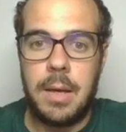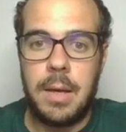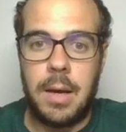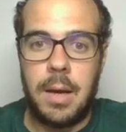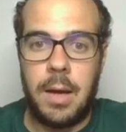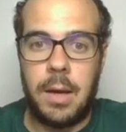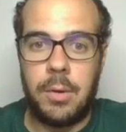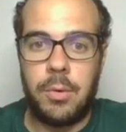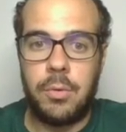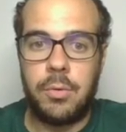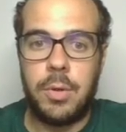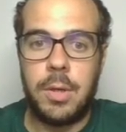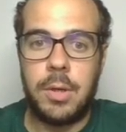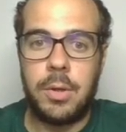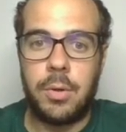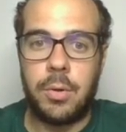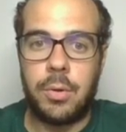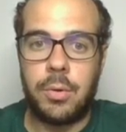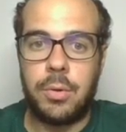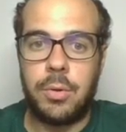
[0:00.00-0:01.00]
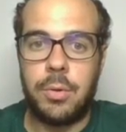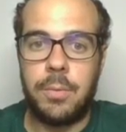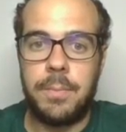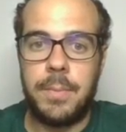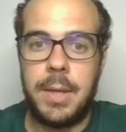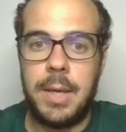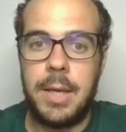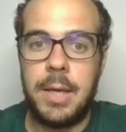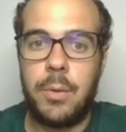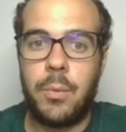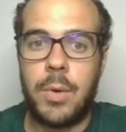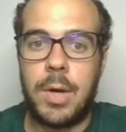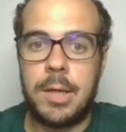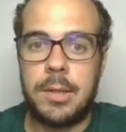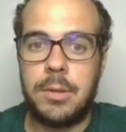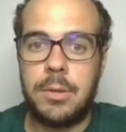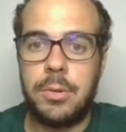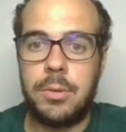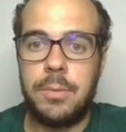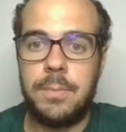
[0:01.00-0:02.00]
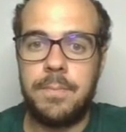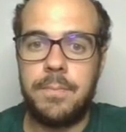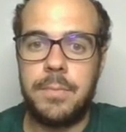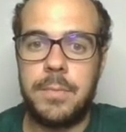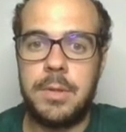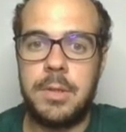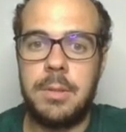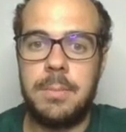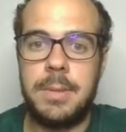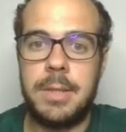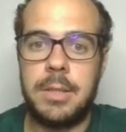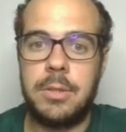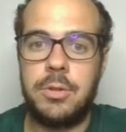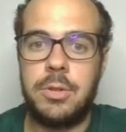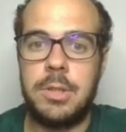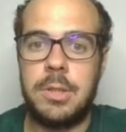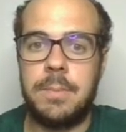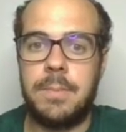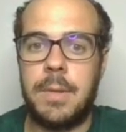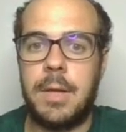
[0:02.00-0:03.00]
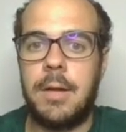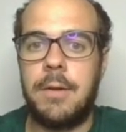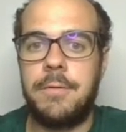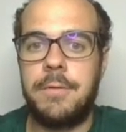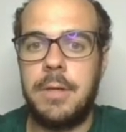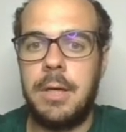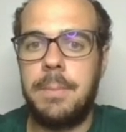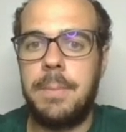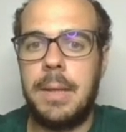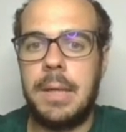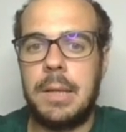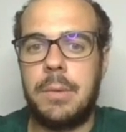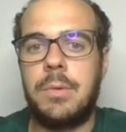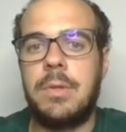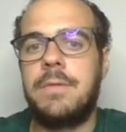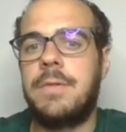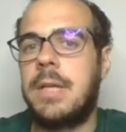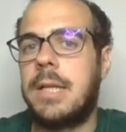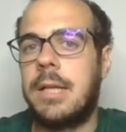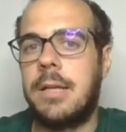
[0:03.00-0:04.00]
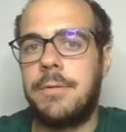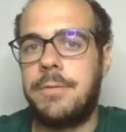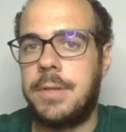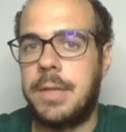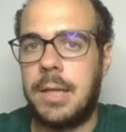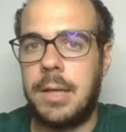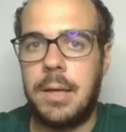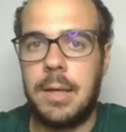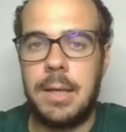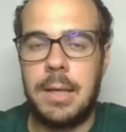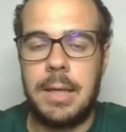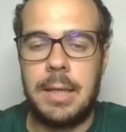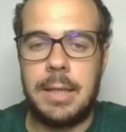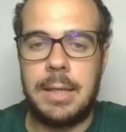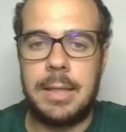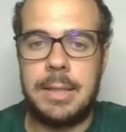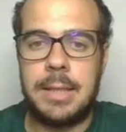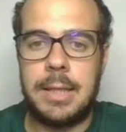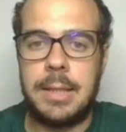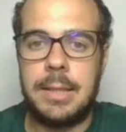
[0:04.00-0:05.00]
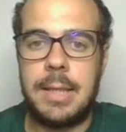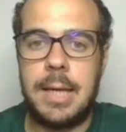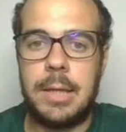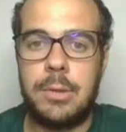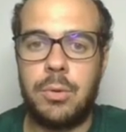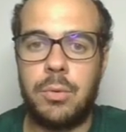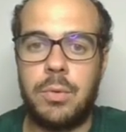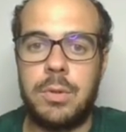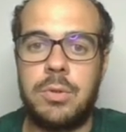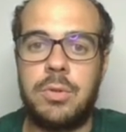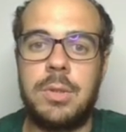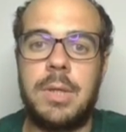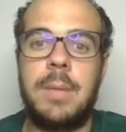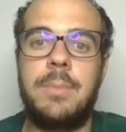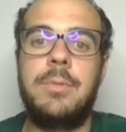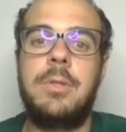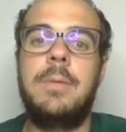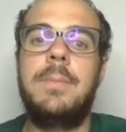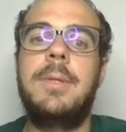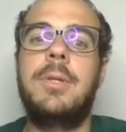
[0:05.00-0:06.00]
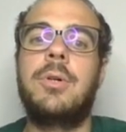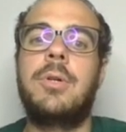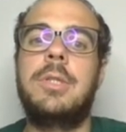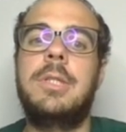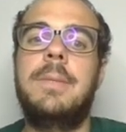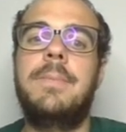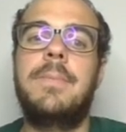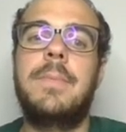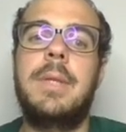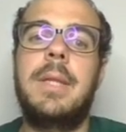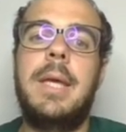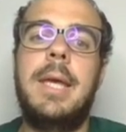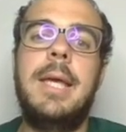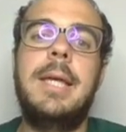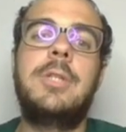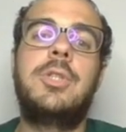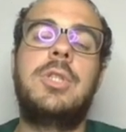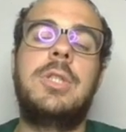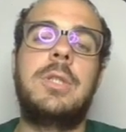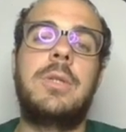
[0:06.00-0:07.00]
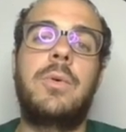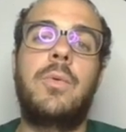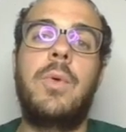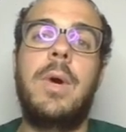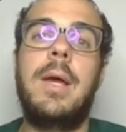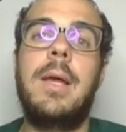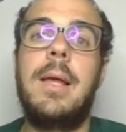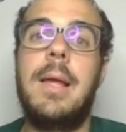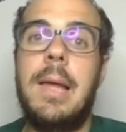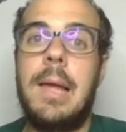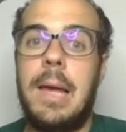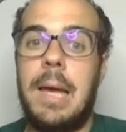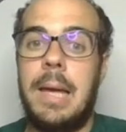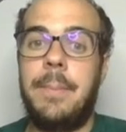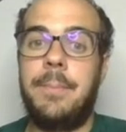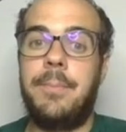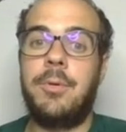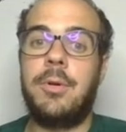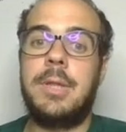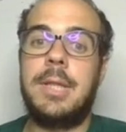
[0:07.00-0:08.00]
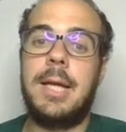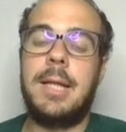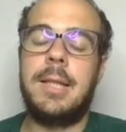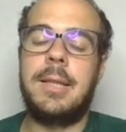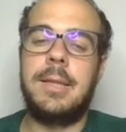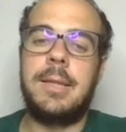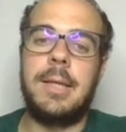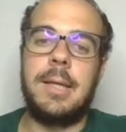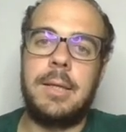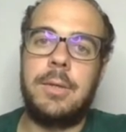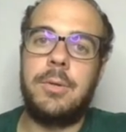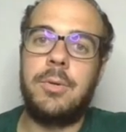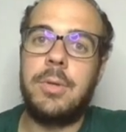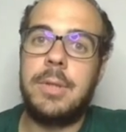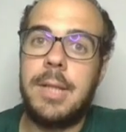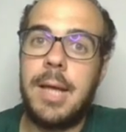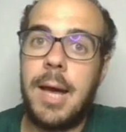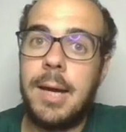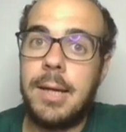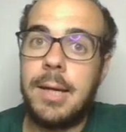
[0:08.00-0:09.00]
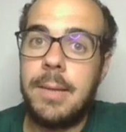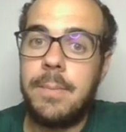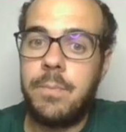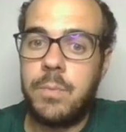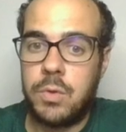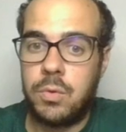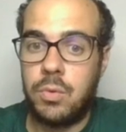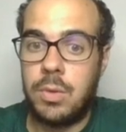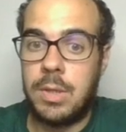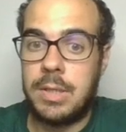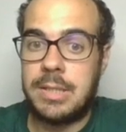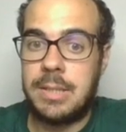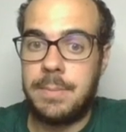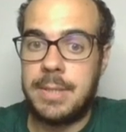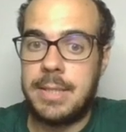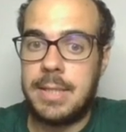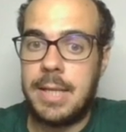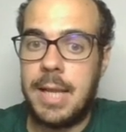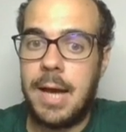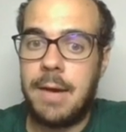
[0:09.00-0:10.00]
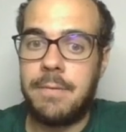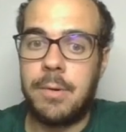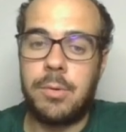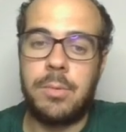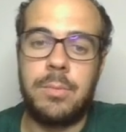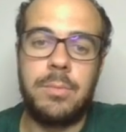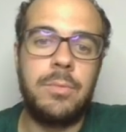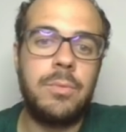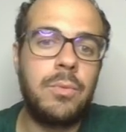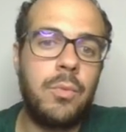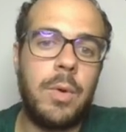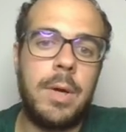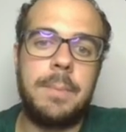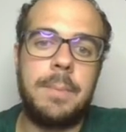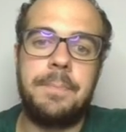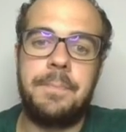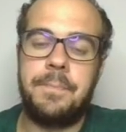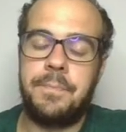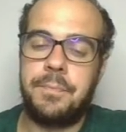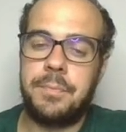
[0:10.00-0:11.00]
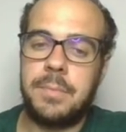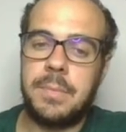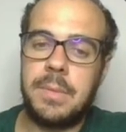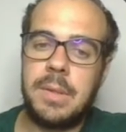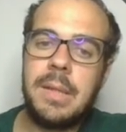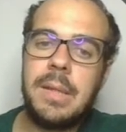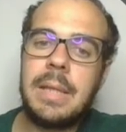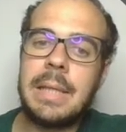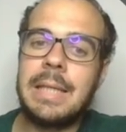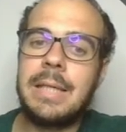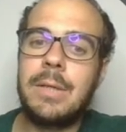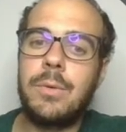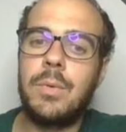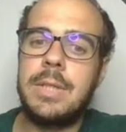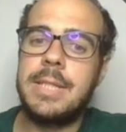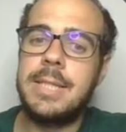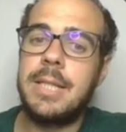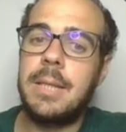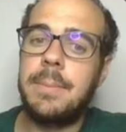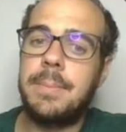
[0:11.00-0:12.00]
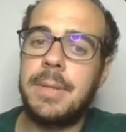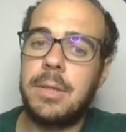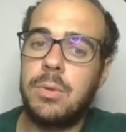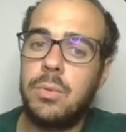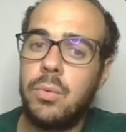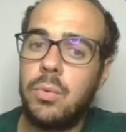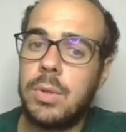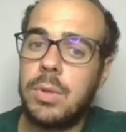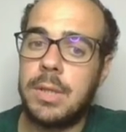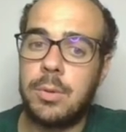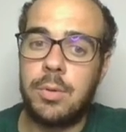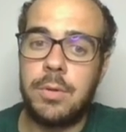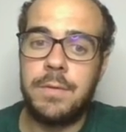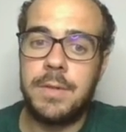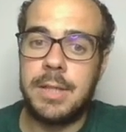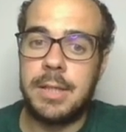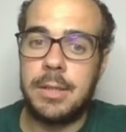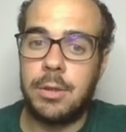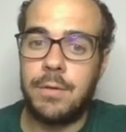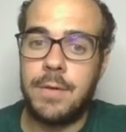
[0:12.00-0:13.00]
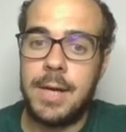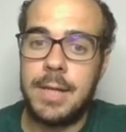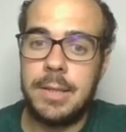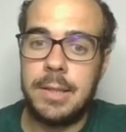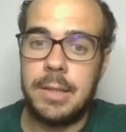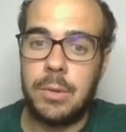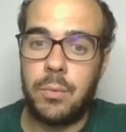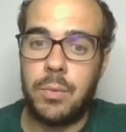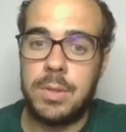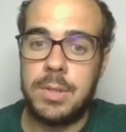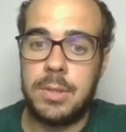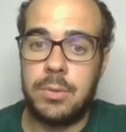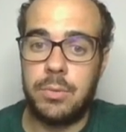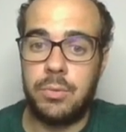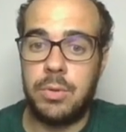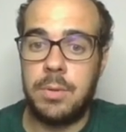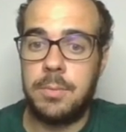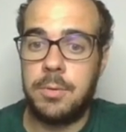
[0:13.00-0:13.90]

Rocco a Rocco, E4, D per C, alfiere per, quindi viene alla fine ritardato questo cambio di pedoni, E5. È importante ricordare sulla semislava o comunque in qualsiasi apertura in cui vi ritrovate in questa struttura